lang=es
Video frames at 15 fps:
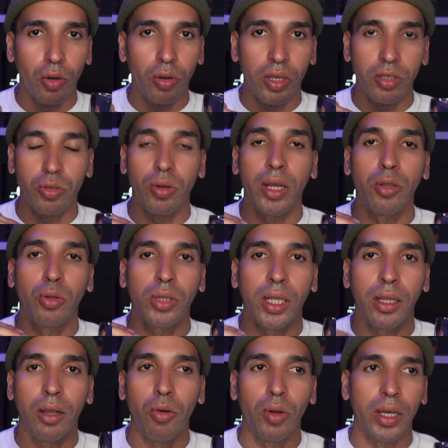lo que son las notas
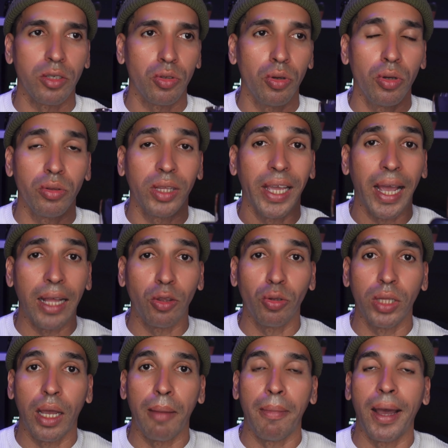de corazón, dejando
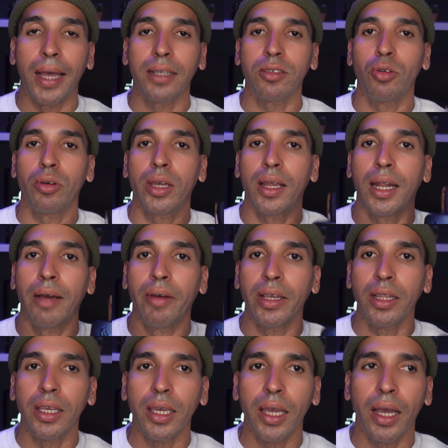nada más lo que es la
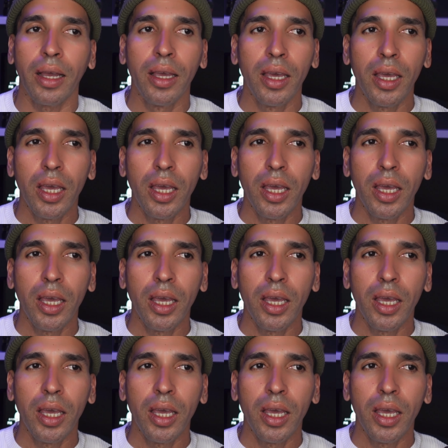vainilla